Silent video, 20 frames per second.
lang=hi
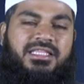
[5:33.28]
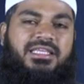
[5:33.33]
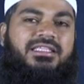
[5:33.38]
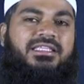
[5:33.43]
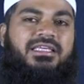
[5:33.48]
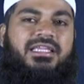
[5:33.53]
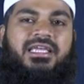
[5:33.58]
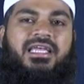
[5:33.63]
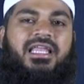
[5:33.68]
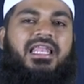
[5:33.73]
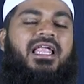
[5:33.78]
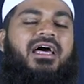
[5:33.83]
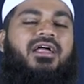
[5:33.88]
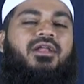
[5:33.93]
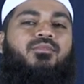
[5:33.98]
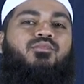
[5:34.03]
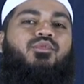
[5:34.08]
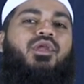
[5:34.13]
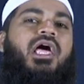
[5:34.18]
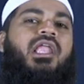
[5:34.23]
देते रहें अल्लाह
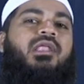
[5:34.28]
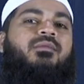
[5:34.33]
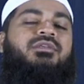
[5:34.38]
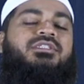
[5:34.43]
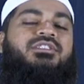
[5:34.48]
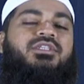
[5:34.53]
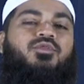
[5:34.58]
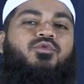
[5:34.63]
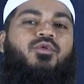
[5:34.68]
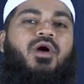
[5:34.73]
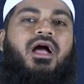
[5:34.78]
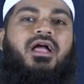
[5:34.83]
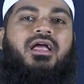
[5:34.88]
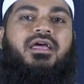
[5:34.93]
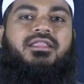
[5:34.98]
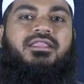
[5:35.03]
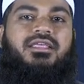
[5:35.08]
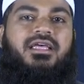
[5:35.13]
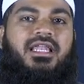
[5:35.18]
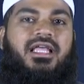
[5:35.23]
रब्बुल रबालमीन से दुआ
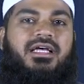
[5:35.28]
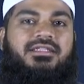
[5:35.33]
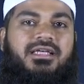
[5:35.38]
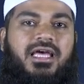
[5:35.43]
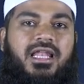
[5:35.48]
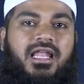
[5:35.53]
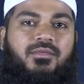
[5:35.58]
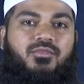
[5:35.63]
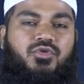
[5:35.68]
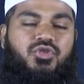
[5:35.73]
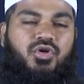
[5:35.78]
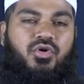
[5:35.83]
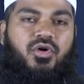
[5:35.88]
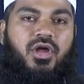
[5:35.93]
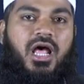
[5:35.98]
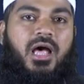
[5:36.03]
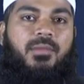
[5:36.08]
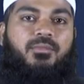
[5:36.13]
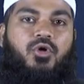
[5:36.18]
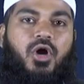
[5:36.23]
करते हैं अल्लाह ताला मुझे
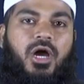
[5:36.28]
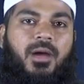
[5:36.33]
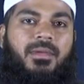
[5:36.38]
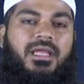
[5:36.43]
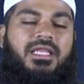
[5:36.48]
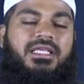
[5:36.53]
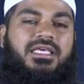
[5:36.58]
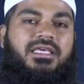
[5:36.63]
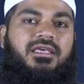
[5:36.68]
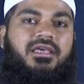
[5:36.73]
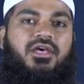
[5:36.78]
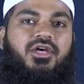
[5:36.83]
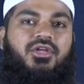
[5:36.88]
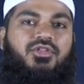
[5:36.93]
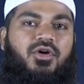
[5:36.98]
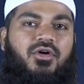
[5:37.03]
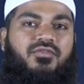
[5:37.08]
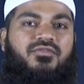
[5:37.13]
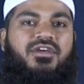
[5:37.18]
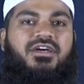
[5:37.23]
और आपको अमल की
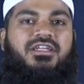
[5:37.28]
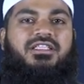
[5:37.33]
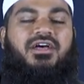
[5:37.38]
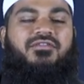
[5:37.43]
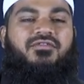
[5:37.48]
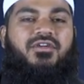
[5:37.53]
तोफ़ी अता